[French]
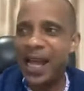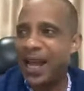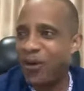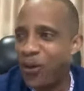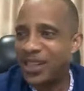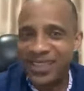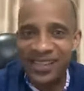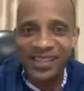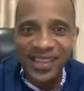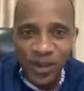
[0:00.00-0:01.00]
à quoi ça
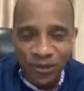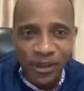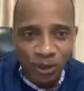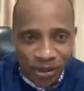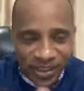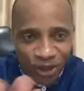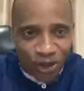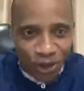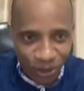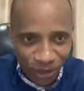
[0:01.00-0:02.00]
sert de faire toutes ces
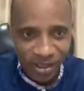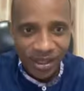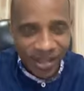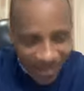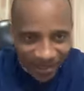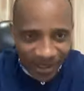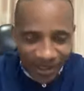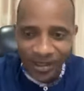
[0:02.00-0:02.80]
choses si,